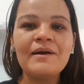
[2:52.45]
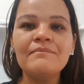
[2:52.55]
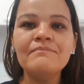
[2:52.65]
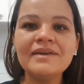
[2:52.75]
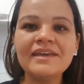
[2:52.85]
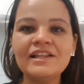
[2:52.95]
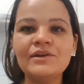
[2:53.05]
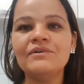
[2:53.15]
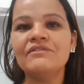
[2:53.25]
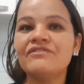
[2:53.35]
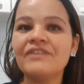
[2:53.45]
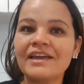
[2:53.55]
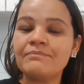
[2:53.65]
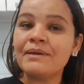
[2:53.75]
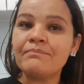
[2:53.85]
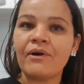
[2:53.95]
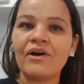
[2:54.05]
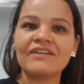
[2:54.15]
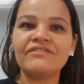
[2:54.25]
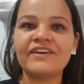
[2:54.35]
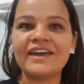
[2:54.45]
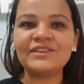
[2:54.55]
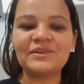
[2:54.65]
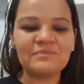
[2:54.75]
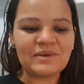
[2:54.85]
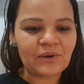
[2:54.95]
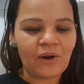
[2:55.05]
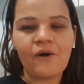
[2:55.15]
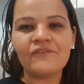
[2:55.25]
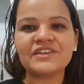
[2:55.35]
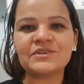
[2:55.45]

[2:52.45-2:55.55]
milho feito, pipoca feito no micro-ondas.